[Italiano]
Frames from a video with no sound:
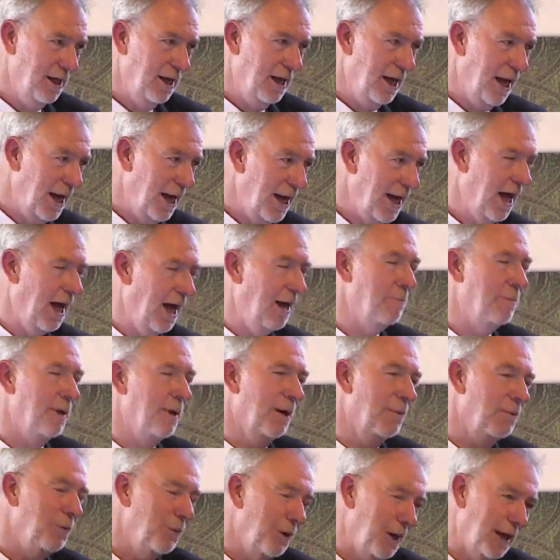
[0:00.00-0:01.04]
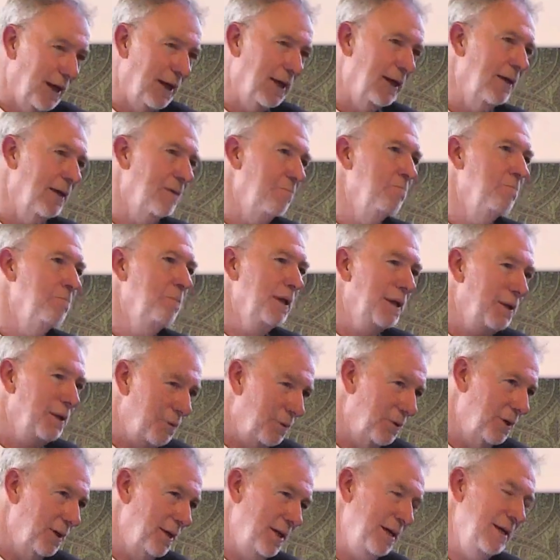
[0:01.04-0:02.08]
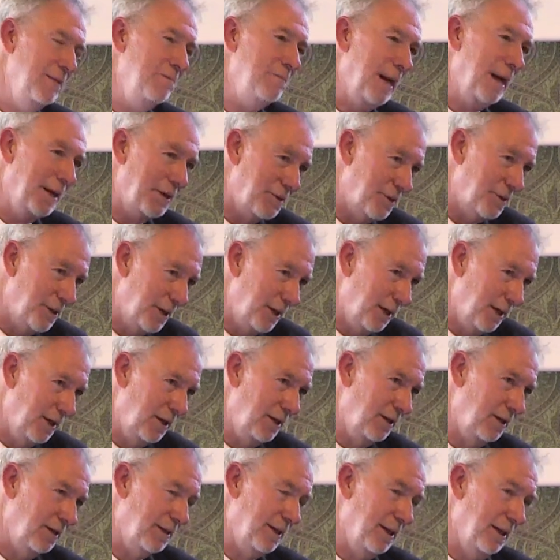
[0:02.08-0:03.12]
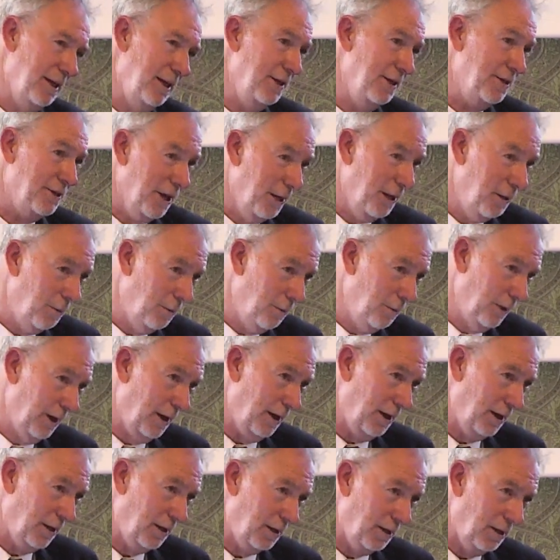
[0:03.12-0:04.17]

E abbiamo anche milioni di immagini delle cellule,